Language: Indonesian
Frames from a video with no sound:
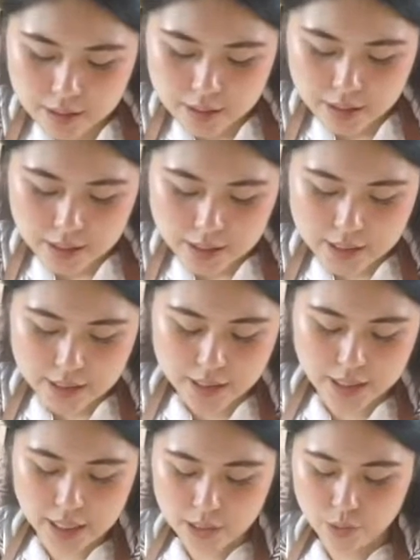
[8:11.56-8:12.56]
Di sini
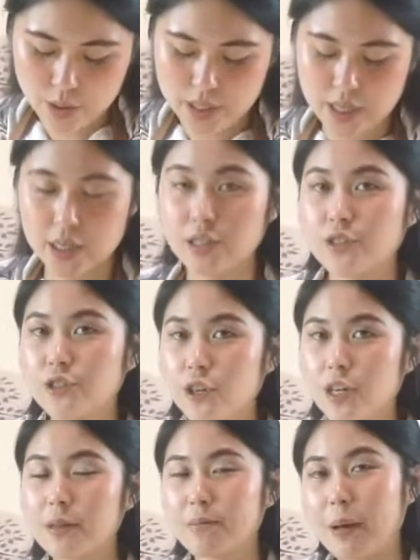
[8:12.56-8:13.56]
aku ada coklat
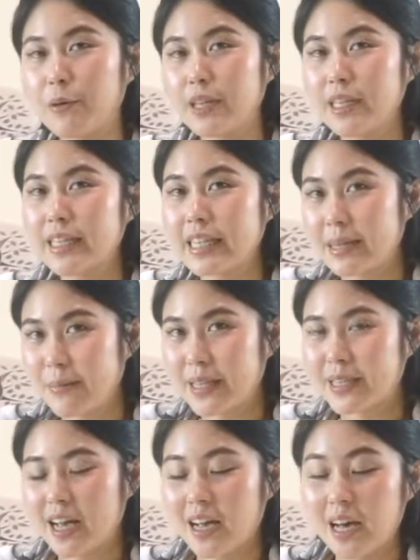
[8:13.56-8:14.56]
powder dari Benz
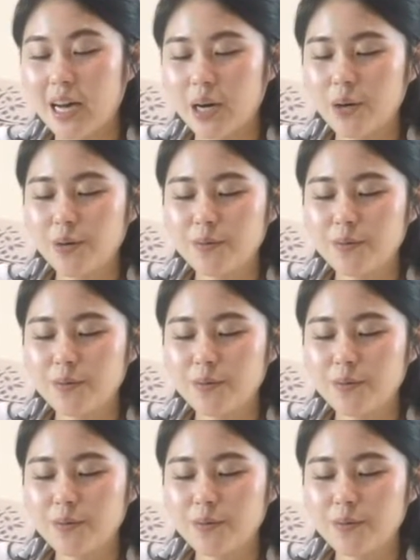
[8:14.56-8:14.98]
Kakao.